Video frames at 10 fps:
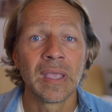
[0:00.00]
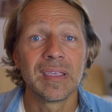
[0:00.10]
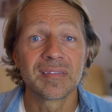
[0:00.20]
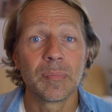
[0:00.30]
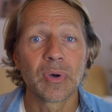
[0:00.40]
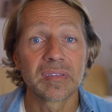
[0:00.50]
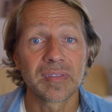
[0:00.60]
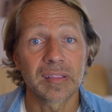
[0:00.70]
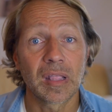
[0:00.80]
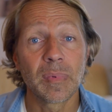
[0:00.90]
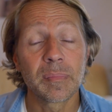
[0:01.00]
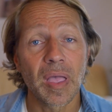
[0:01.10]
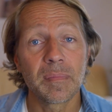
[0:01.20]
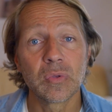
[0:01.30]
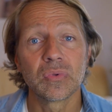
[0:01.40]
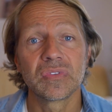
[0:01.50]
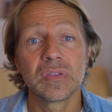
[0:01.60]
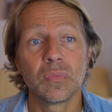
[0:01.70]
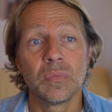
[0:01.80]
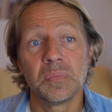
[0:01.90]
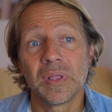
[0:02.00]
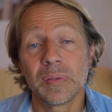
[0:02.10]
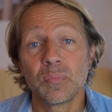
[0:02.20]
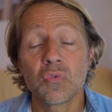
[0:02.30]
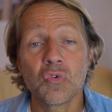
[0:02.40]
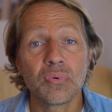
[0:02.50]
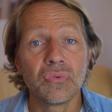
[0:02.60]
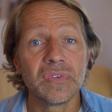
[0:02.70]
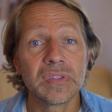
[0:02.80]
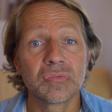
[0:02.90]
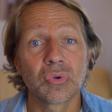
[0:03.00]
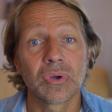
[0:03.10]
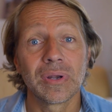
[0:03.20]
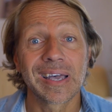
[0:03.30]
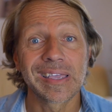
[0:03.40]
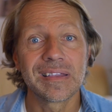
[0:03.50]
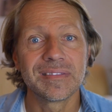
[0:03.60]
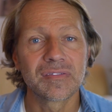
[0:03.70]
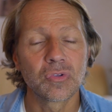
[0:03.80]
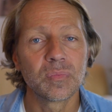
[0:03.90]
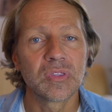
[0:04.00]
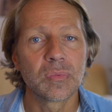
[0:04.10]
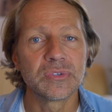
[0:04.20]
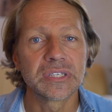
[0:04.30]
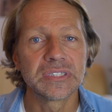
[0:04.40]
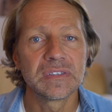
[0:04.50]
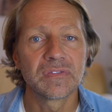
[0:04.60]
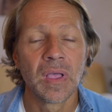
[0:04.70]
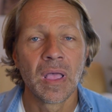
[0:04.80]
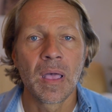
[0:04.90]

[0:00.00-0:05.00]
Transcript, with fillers: et ça m'aurait certainement permis aussi d'aller beaucoup plus vite sur euh, la réalisation de mes objectifs